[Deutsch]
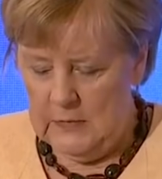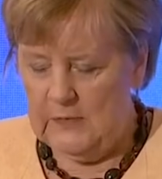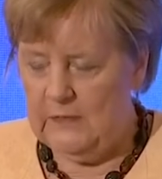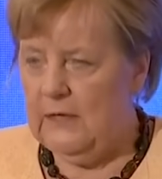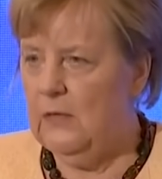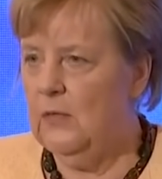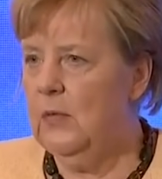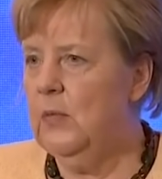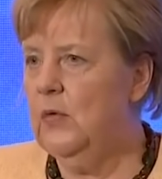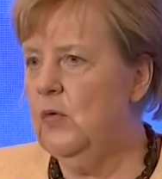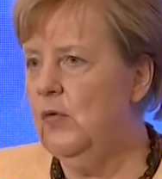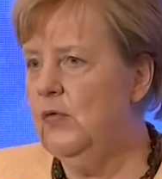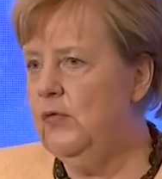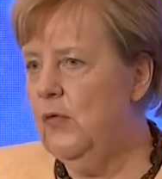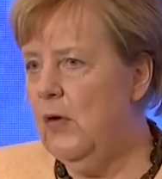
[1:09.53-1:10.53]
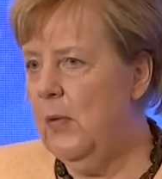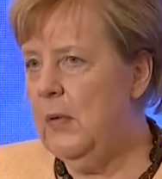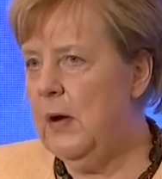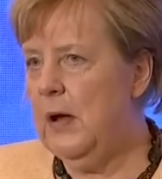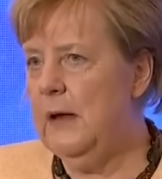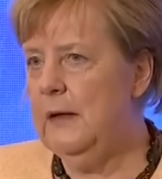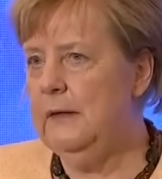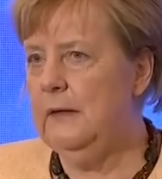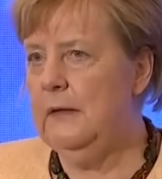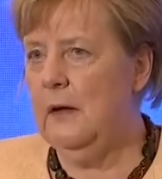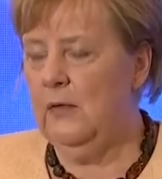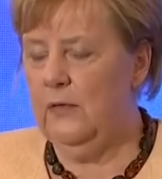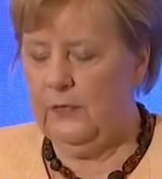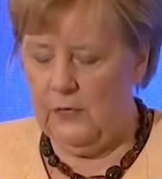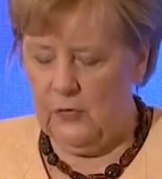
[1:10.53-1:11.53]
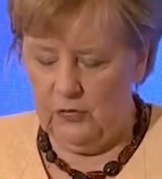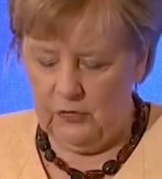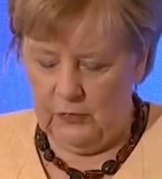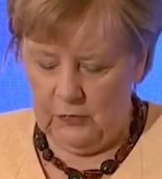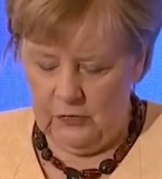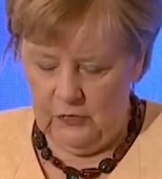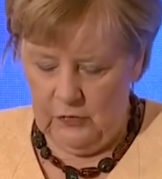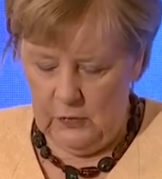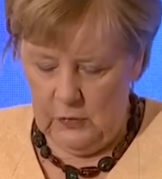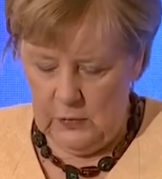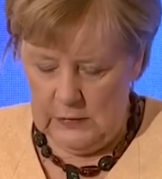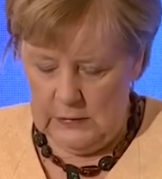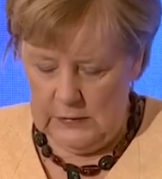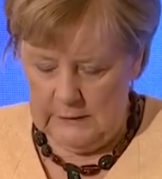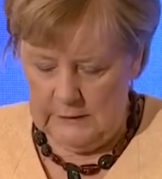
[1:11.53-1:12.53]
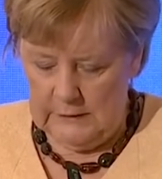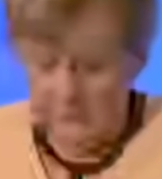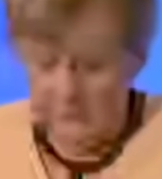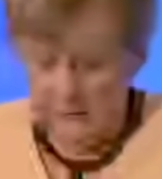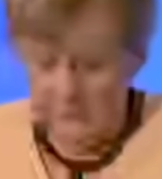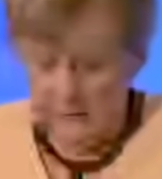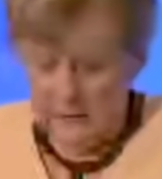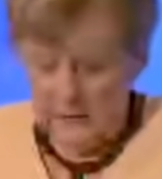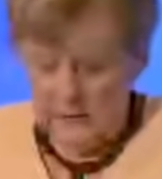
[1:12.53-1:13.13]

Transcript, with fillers: die Beziehung im Kulturbereich, der Austausch zwischen Jugendlichen